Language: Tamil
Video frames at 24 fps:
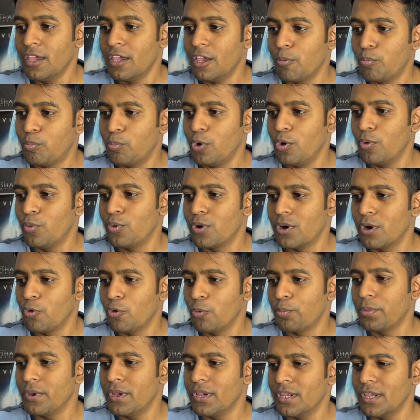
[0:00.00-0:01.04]
எப்போ உங்கள்
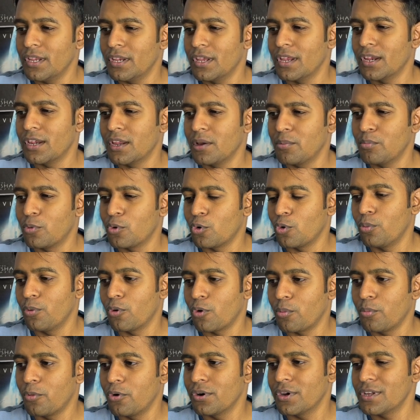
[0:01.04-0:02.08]
ஒப்பீனியன் என்ன ப்ரோ
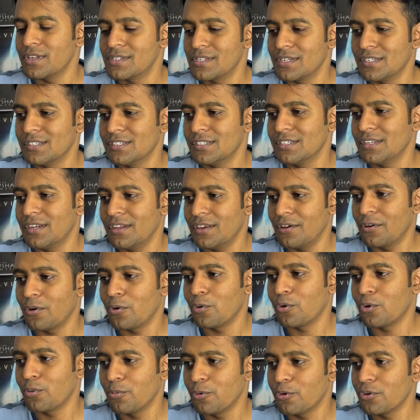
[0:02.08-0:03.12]
ரோபோட்டிக்ஸ் இன்ஜினியரிங் ஒரு
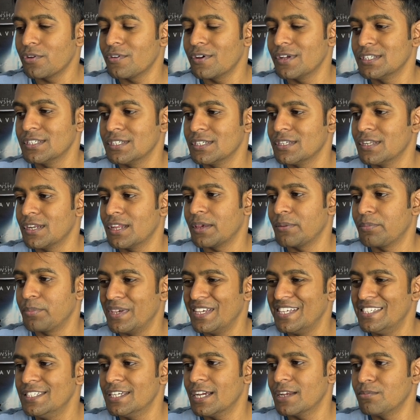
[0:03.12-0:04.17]
ஆட்டோமோட்டிவ் இன்ஜினியரிங்
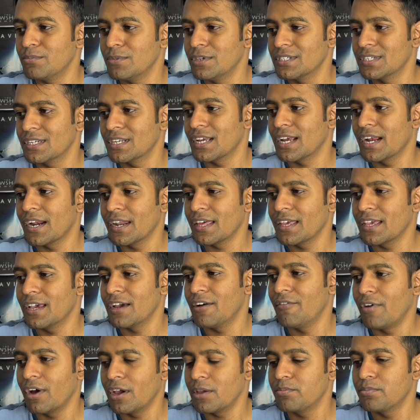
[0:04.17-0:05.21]
பிஜி அட்மிஷன்
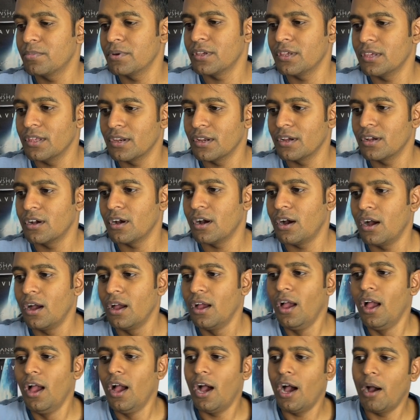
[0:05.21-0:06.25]
கிடைக்க வாய்ப்பு இருக்கா
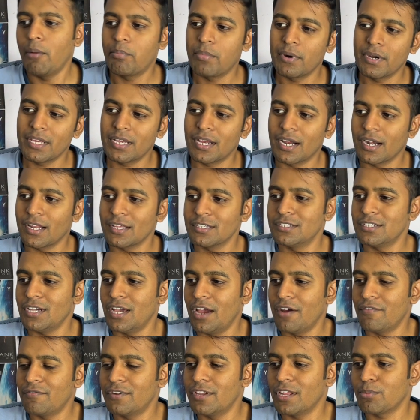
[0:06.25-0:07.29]
அப்படி கிடைச்சா
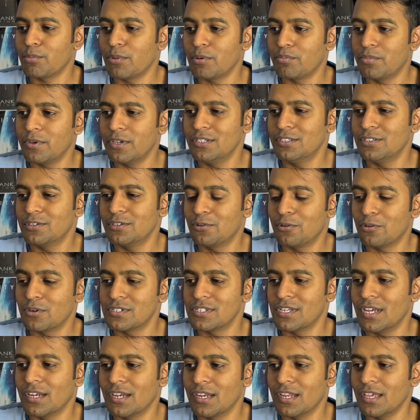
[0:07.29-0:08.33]
ஆஃப்டர் மை பிஜி கோர்ஸ்
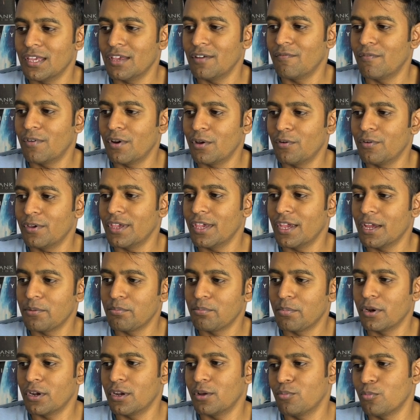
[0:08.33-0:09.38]
என்ன எவ்வளவு ஏர்ன்
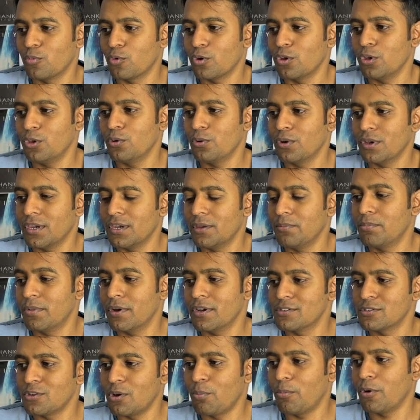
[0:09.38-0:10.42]
பண்ண முடியும் இட்
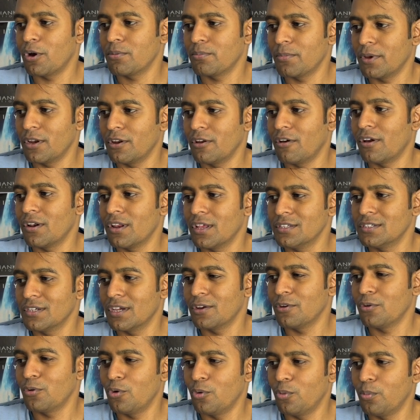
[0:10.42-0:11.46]
டிபெண்ட்ஸ் அப்பான் மை நாலேஜ் ஐ
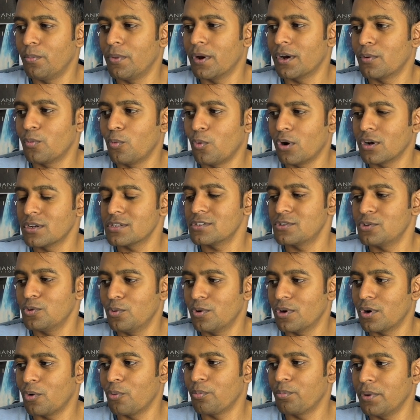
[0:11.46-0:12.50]
நோ பட் வாட்ஸ்
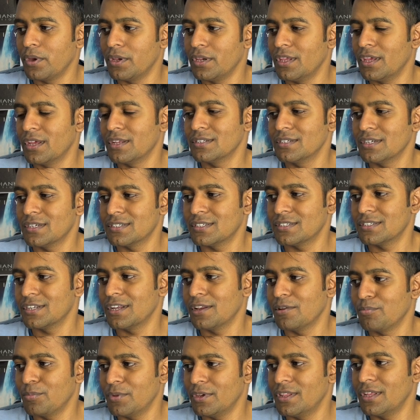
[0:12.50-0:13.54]
யுவர் ஒப்பீனியன் ஜஸ்ட்
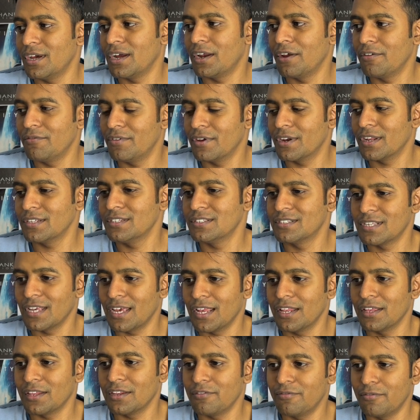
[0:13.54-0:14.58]
டெல் மீ த ஆவரேஜ்
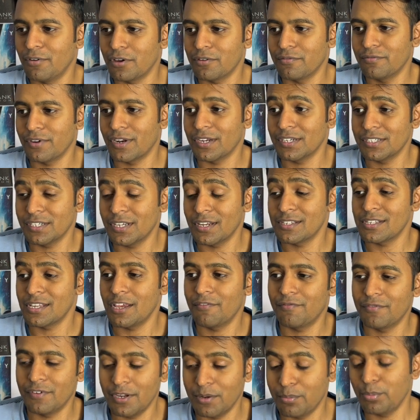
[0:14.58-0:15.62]
சேலரி ஃபார் ஃப்ரெஷர்ஸ்
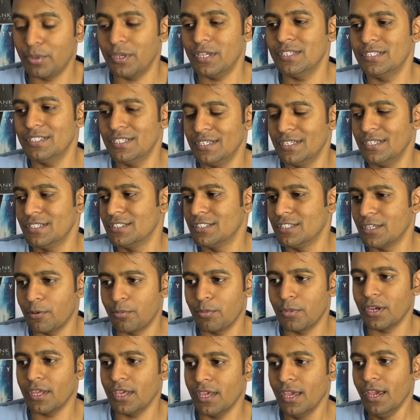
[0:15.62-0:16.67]
ஆஃப்டர் பிஜி இன்
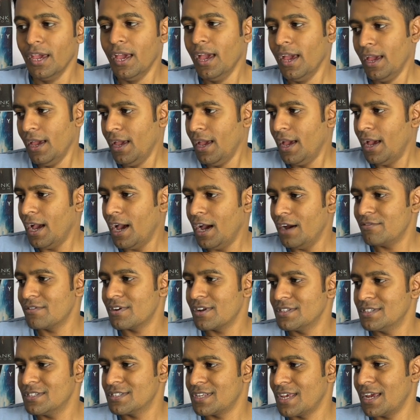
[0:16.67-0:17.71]
ஜெர்மனி
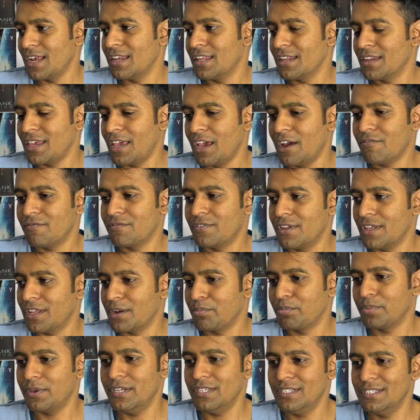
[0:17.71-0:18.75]
ஆவரேஜ் சேலரி ஆஃப்டர்
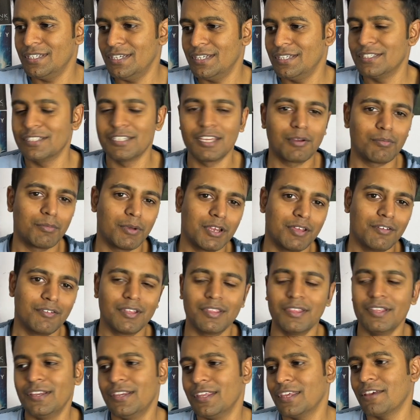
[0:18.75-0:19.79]
பிஜி இன் ஜெர்மனி
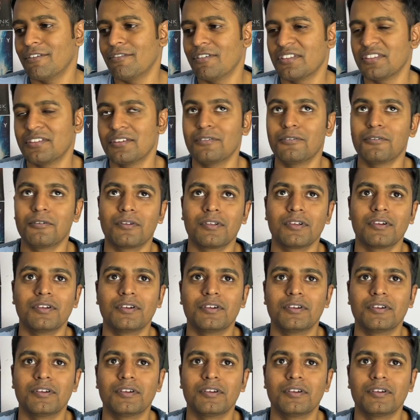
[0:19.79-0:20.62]
வந்து நீங்கள் வந்து ஒரு